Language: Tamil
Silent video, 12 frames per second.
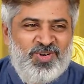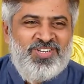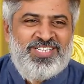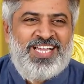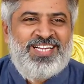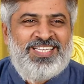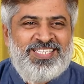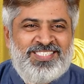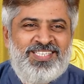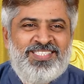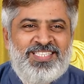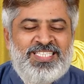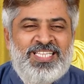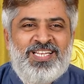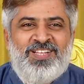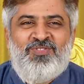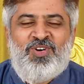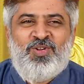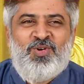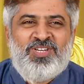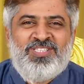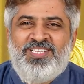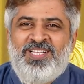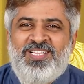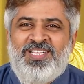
ஒரு டாக்டிக்ஸ் தான் இந்த தான் ஃபாலோ ஆகுது